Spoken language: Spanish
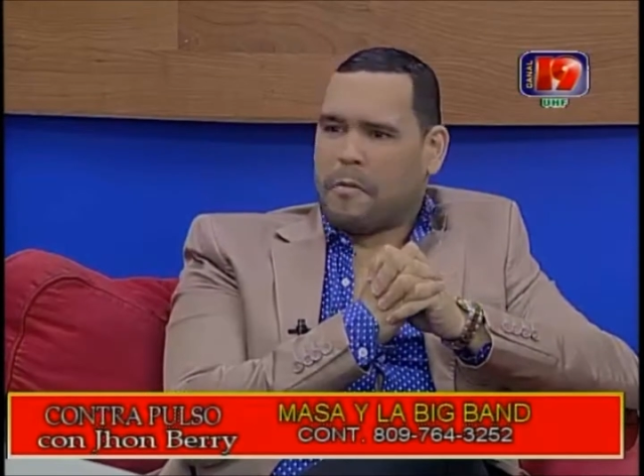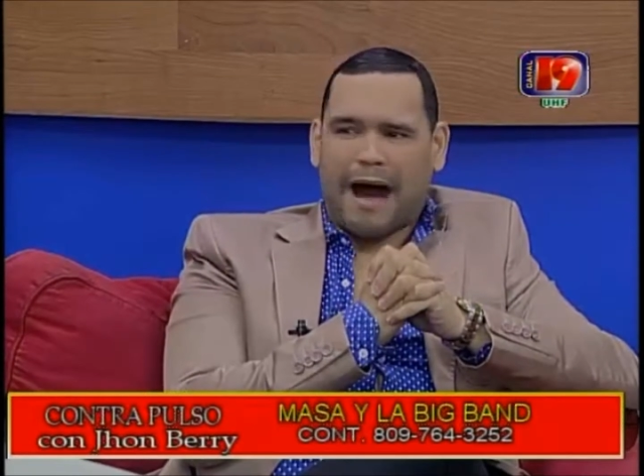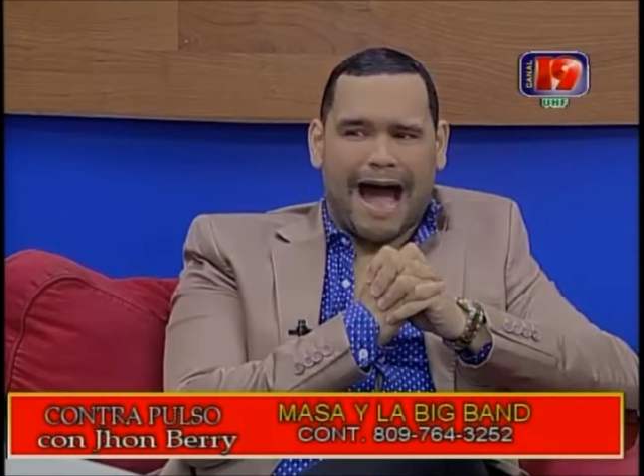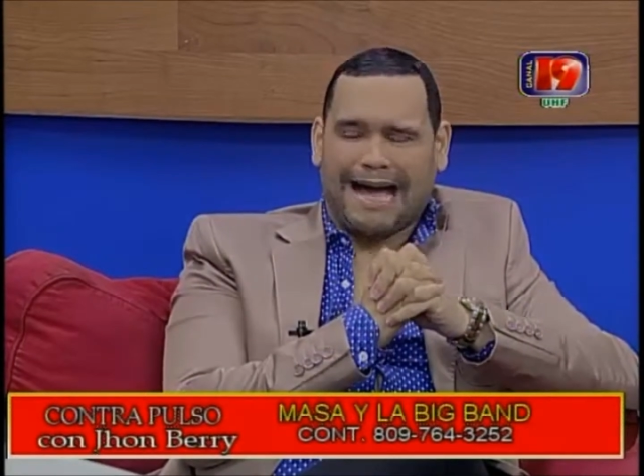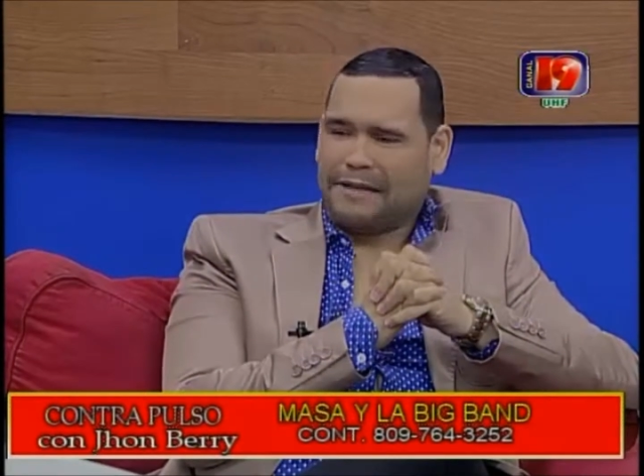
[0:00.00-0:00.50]

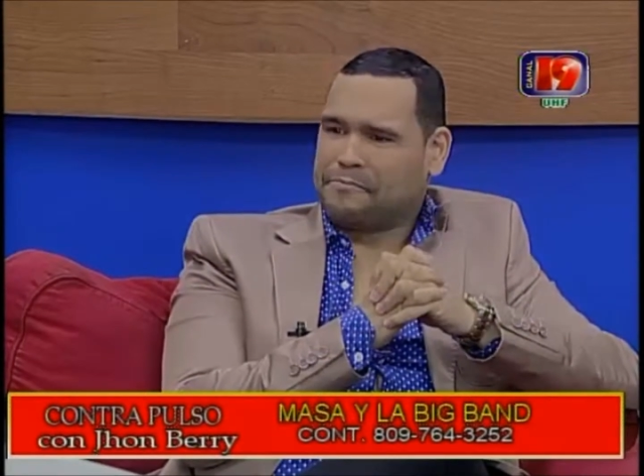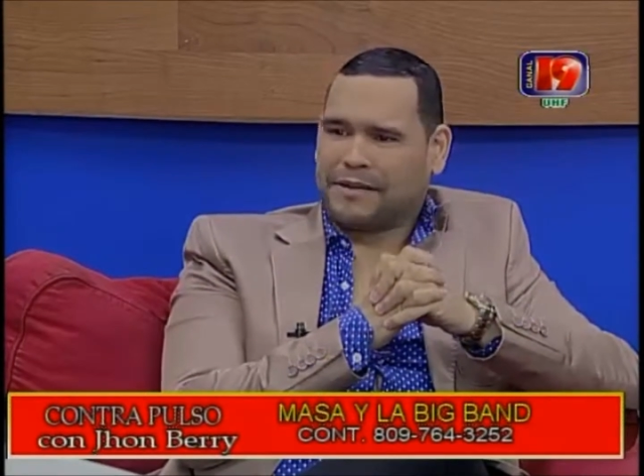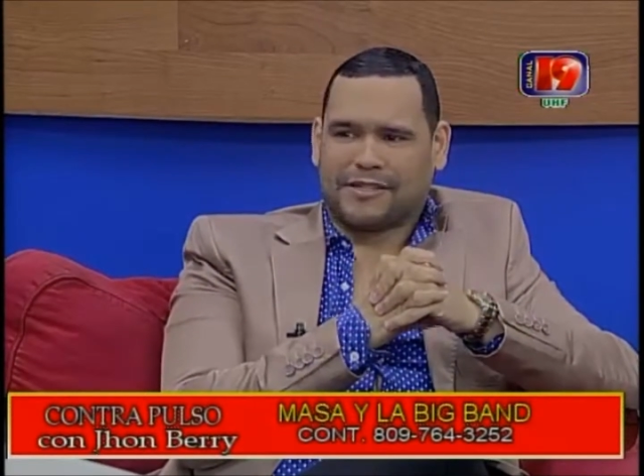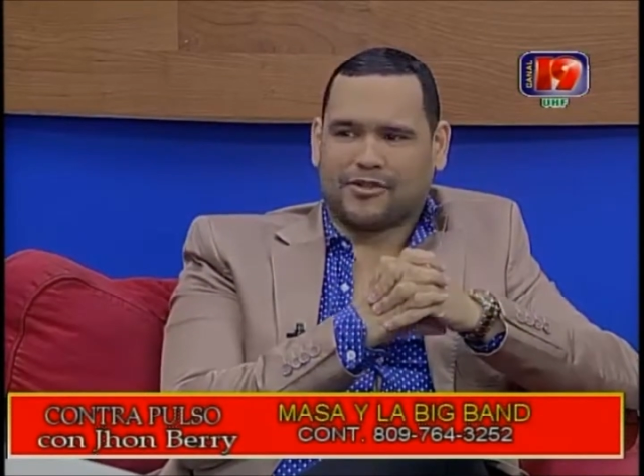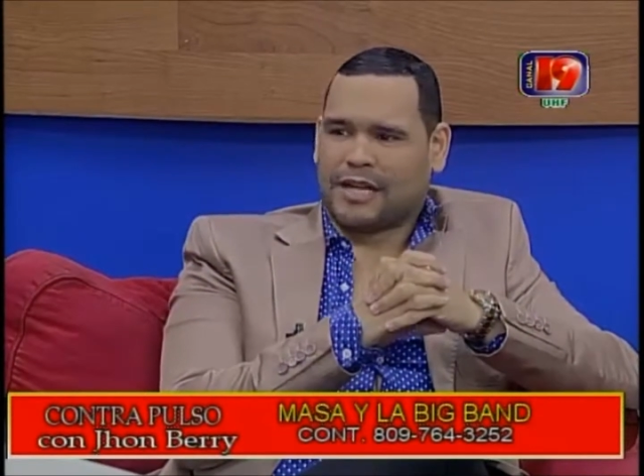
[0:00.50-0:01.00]
va
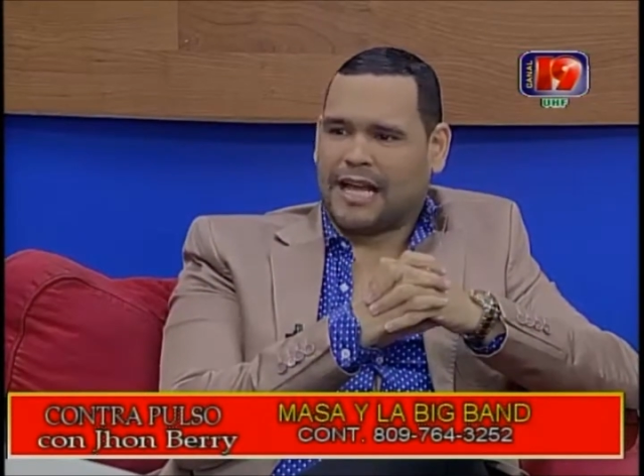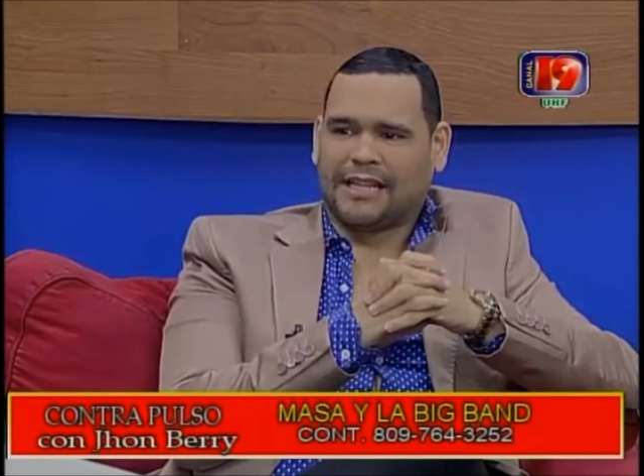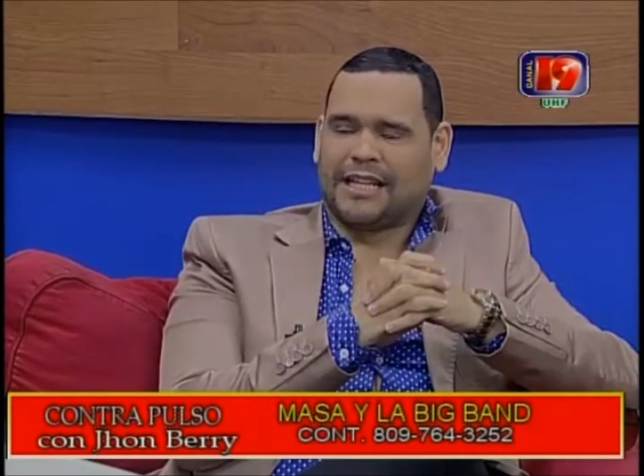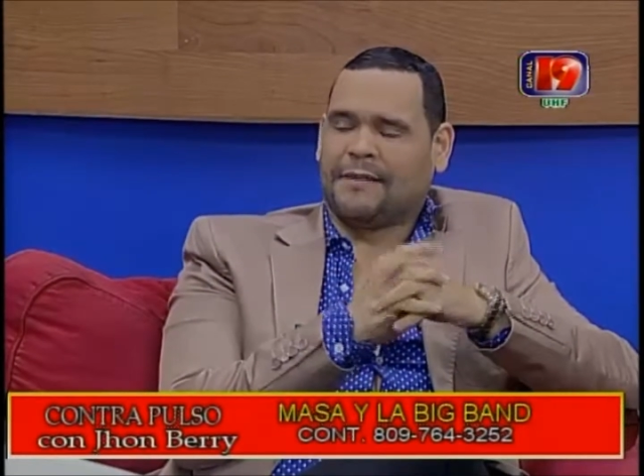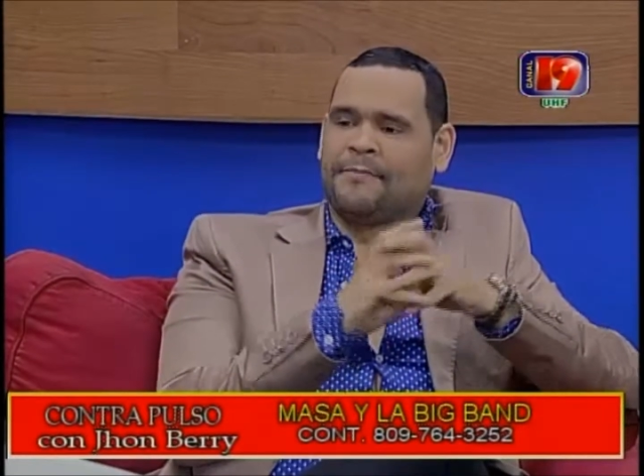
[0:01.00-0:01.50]

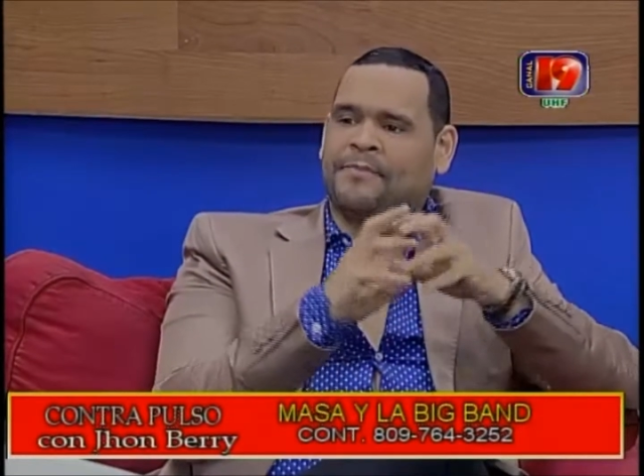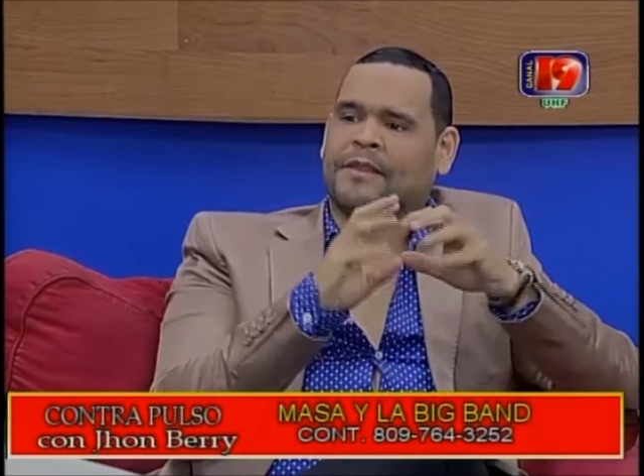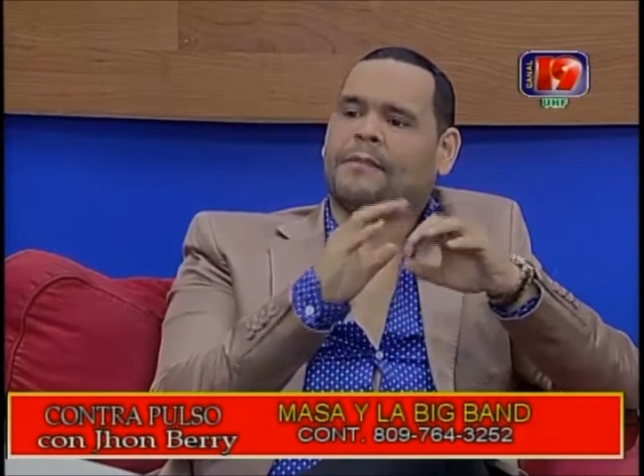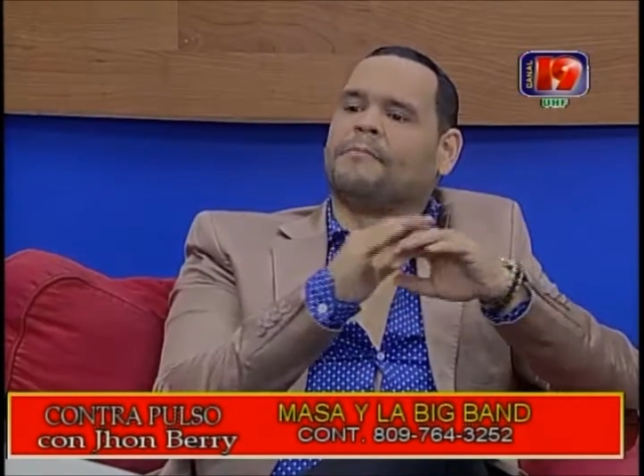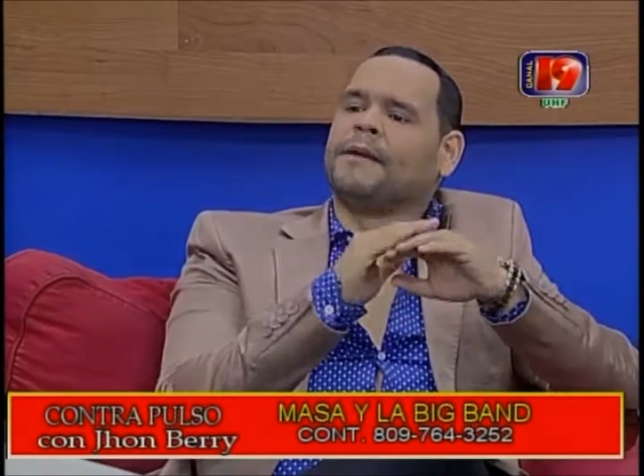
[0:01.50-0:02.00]
impresionante,
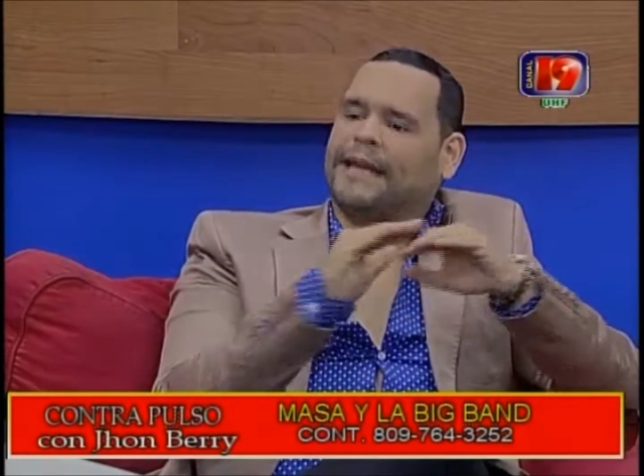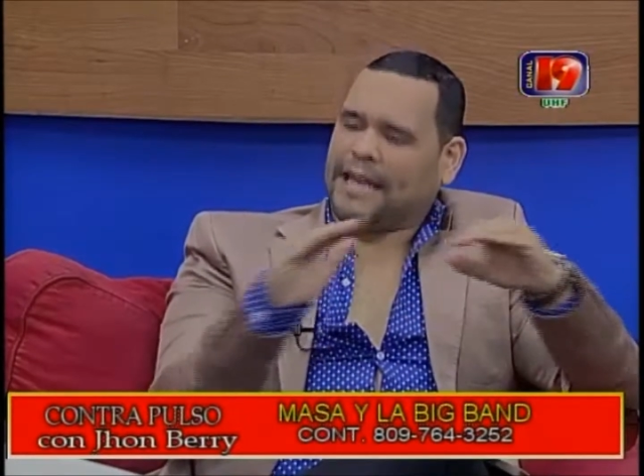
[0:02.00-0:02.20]
me